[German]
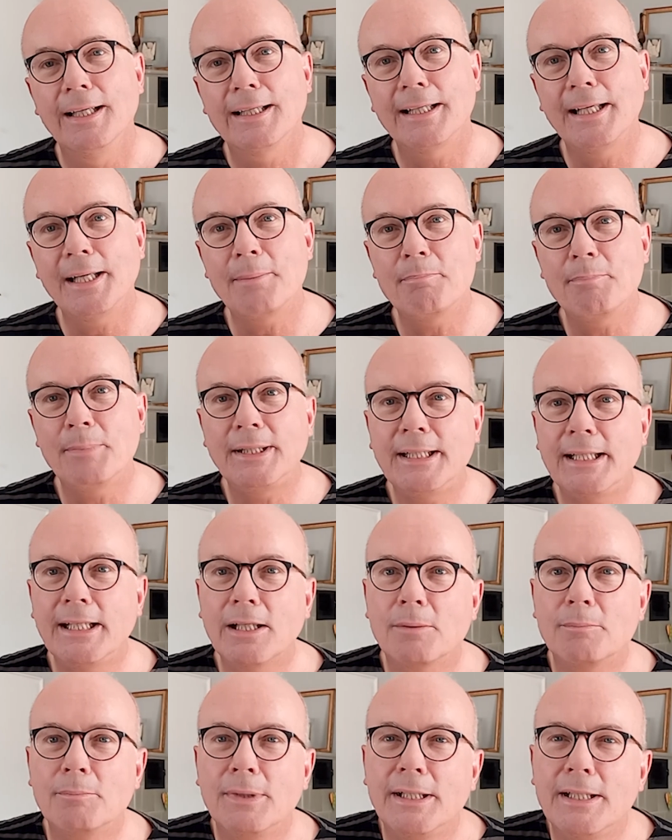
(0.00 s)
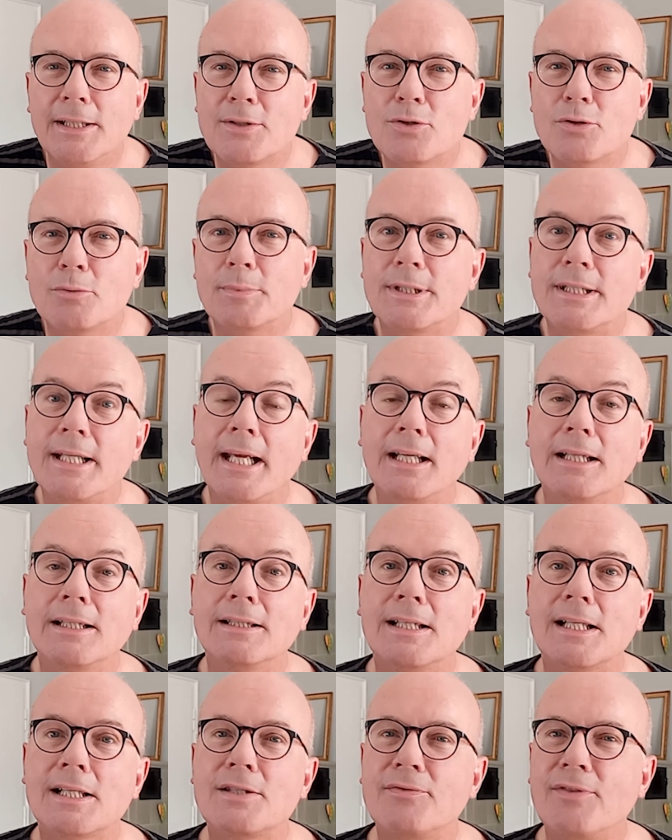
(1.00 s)
geben mit ihrem Lied zu
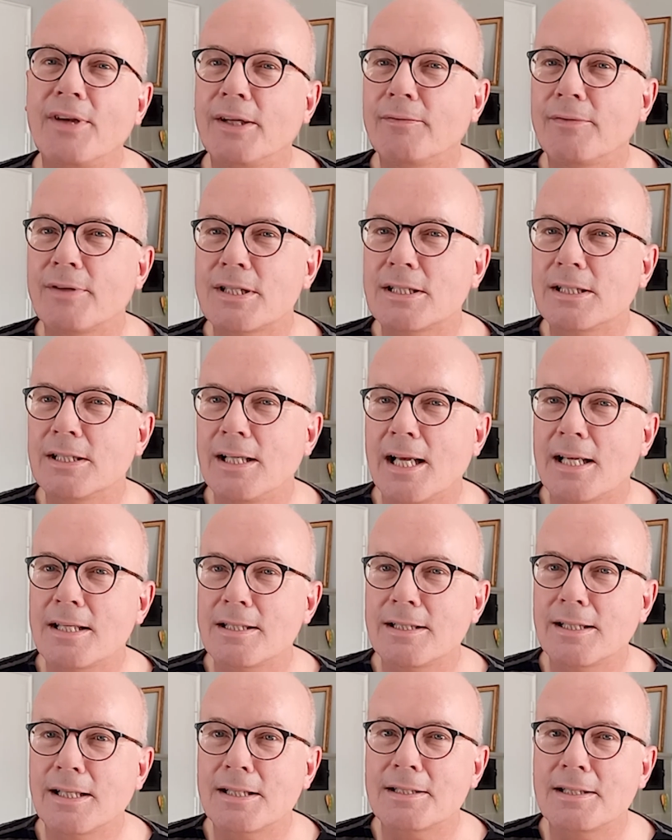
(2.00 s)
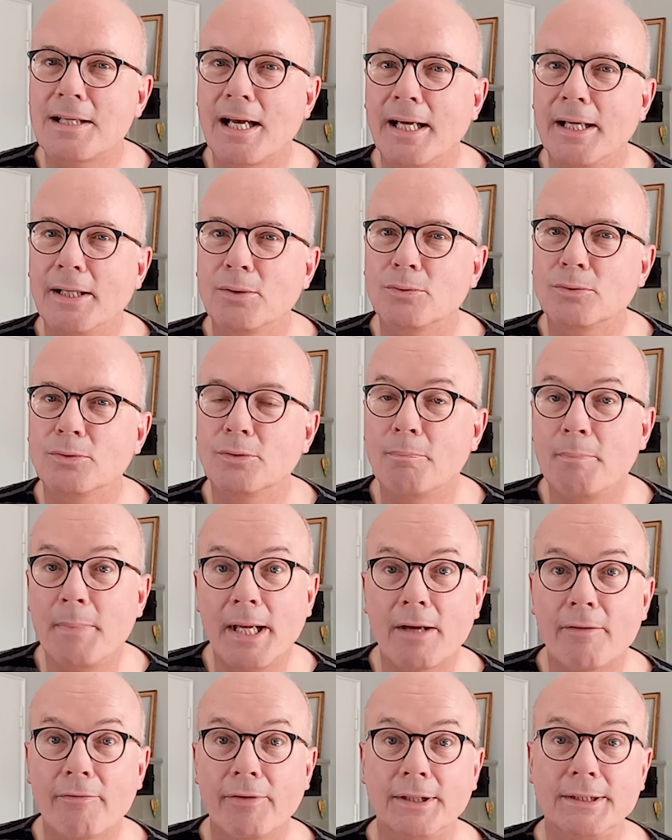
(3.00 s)
bedenken, dass wir etwas gelassener sein und
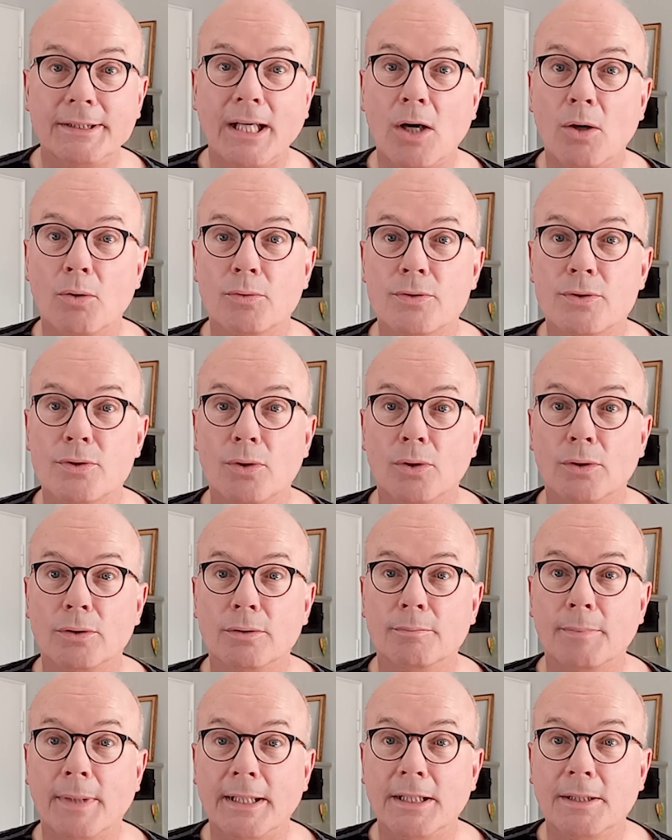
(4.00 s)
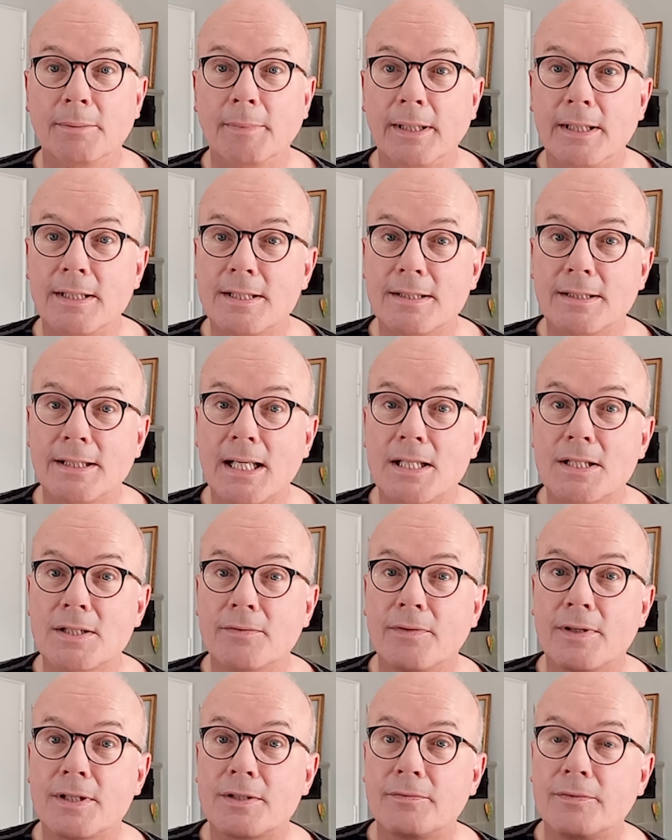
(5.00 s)
mehr vertrauen sollten. Manchmal ist
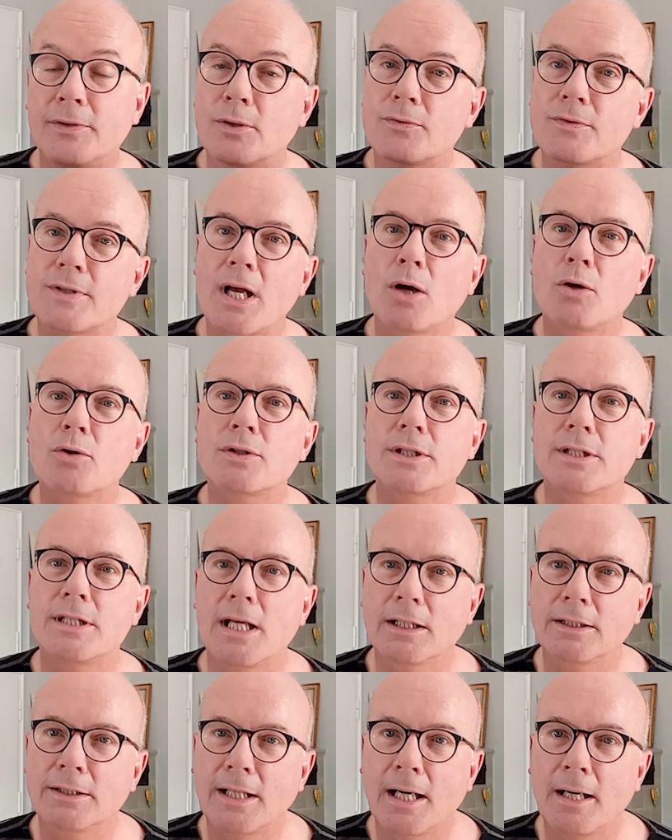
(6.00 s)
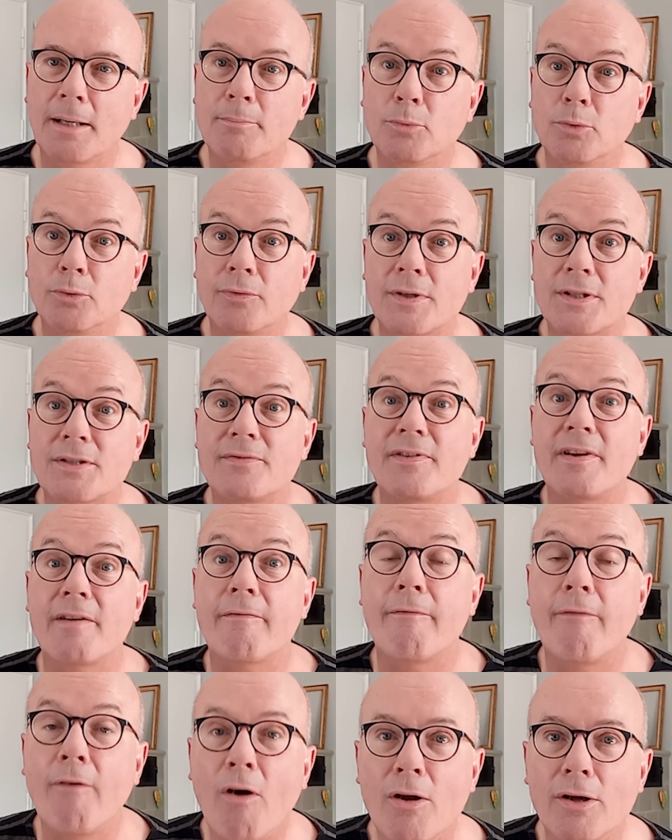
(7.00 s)
das, was wir uns ausgedacht haben und was
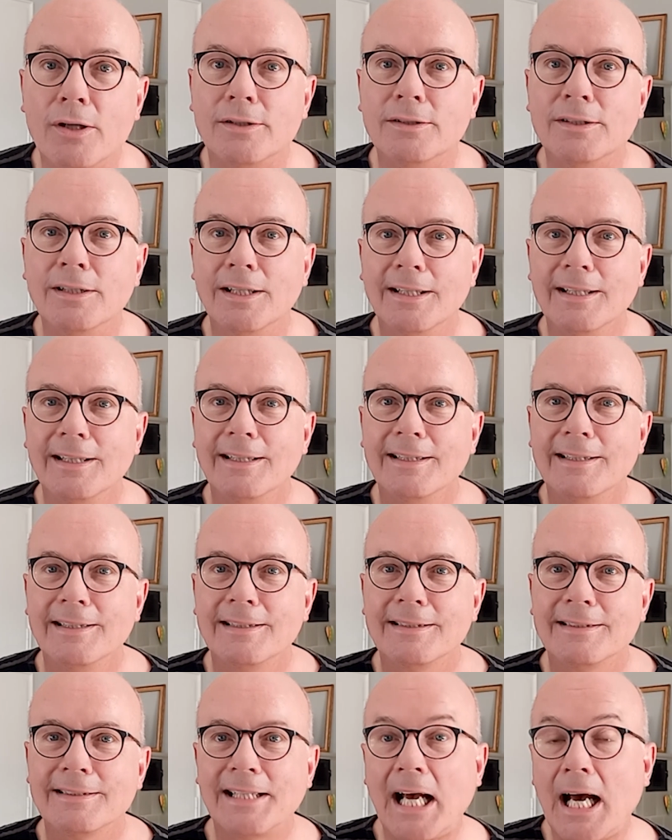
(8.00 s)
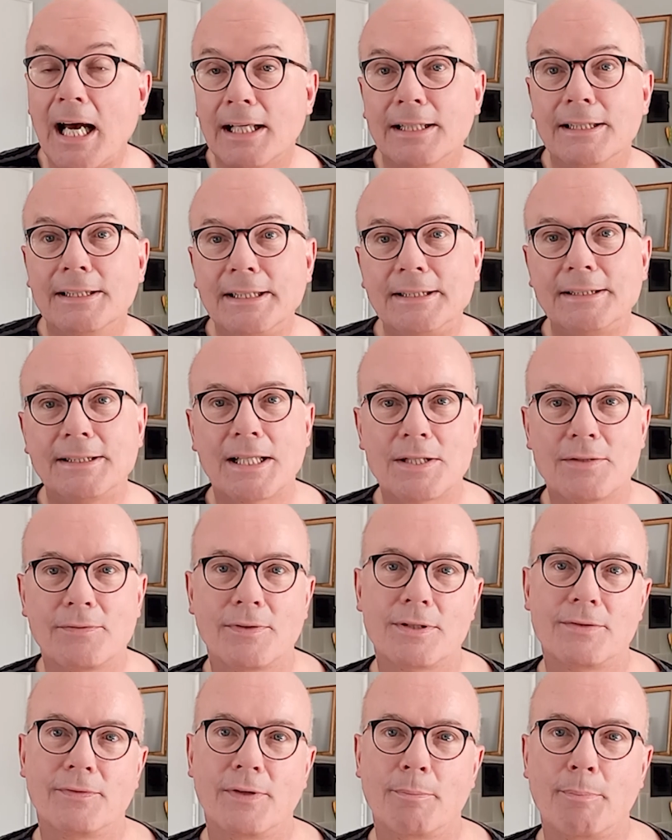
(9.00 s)
wir wollen, gerade nicht das,
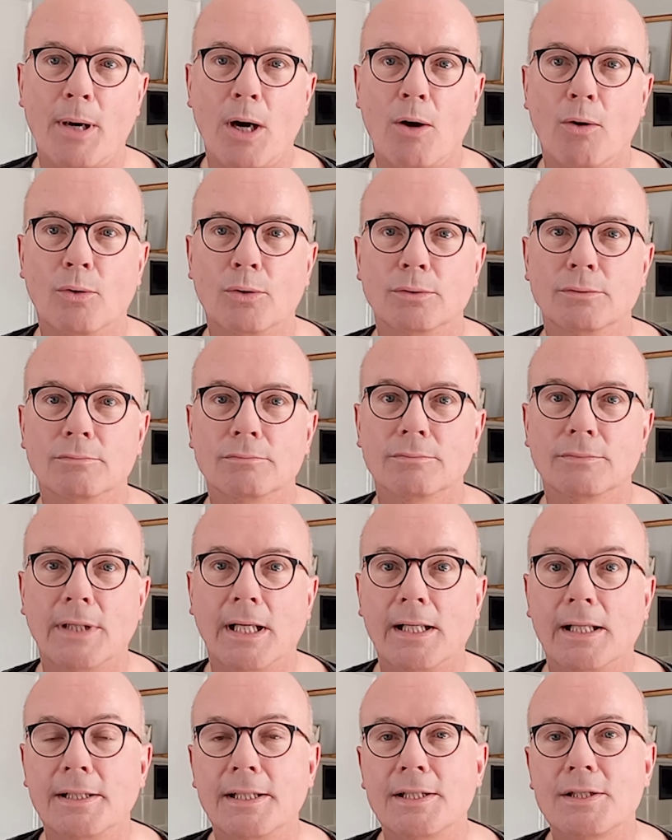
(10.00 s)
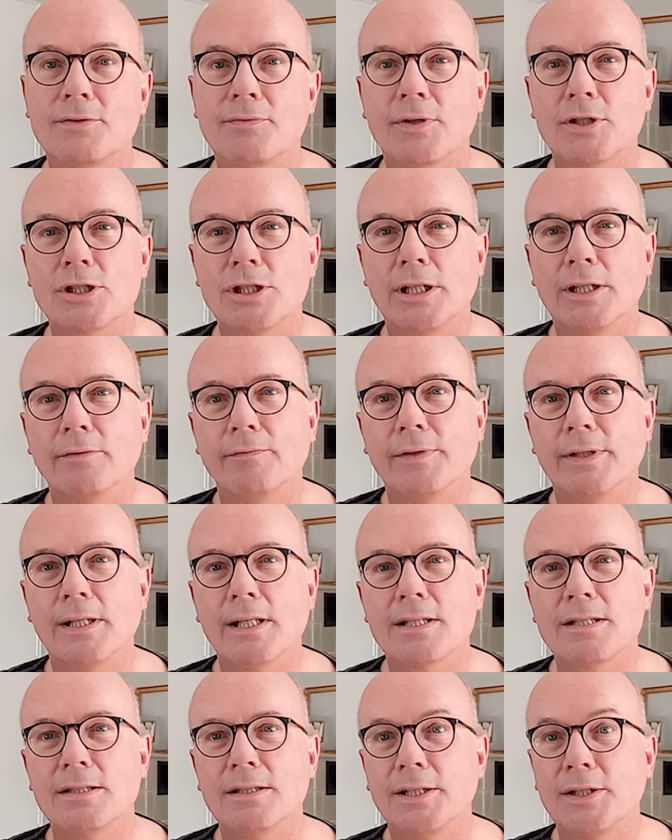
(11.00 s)
was wir brauchen. Allerdings verstehen wir
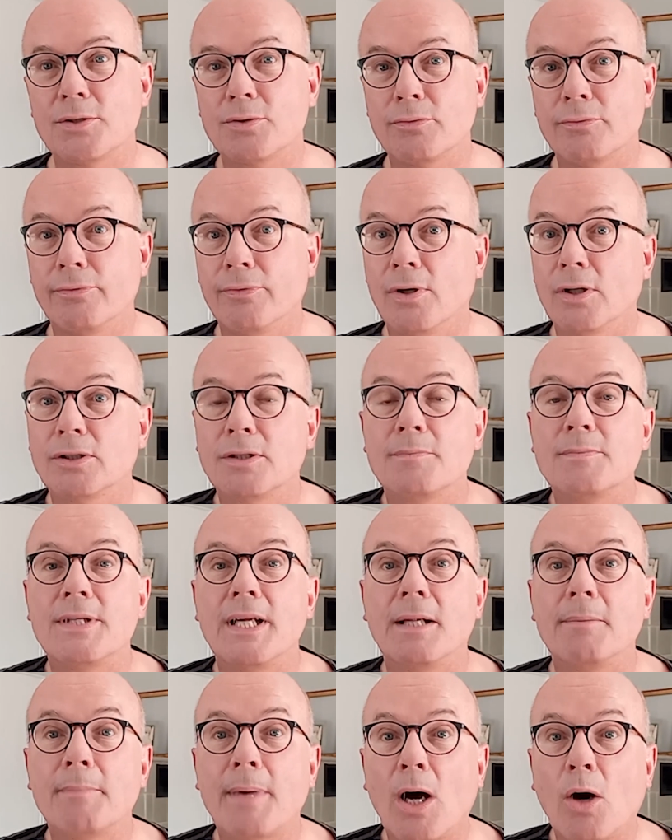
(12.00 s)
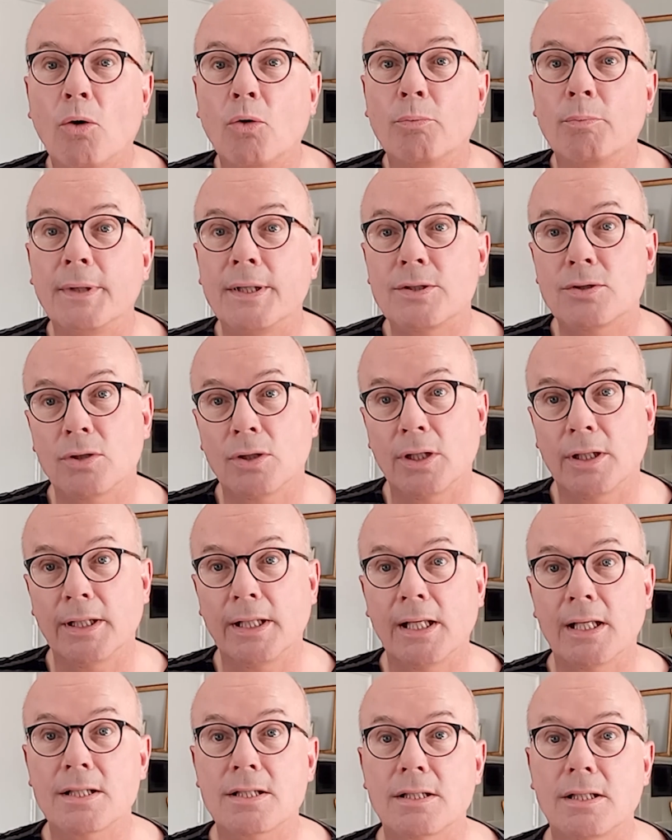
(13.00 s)
das nicht sofort im selben Augenblick, sondern
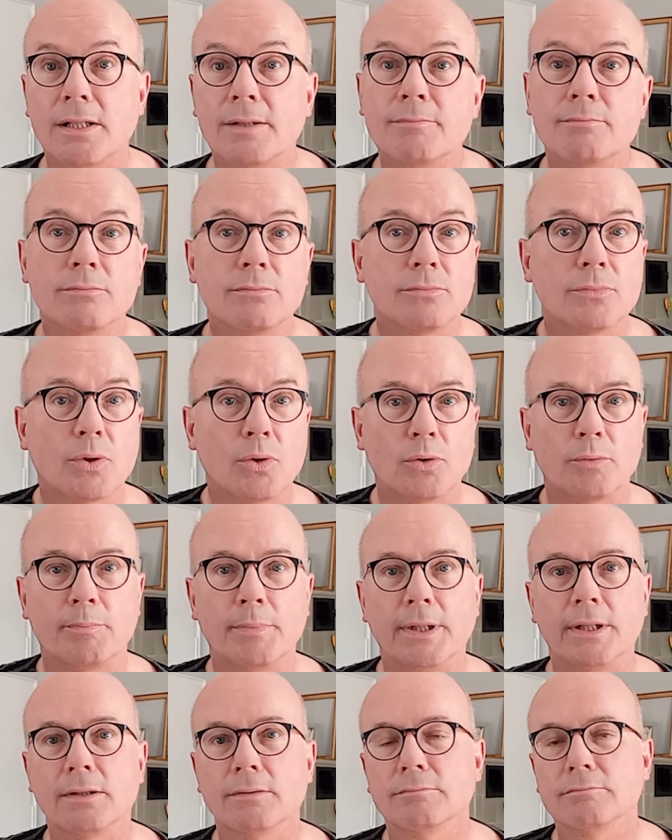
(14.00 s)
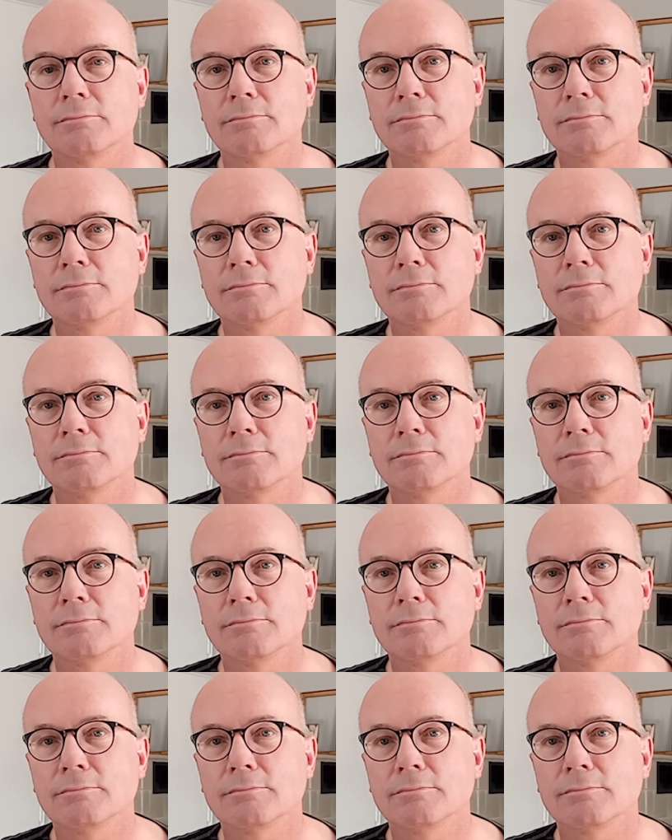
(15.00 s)
erst im Rückblick.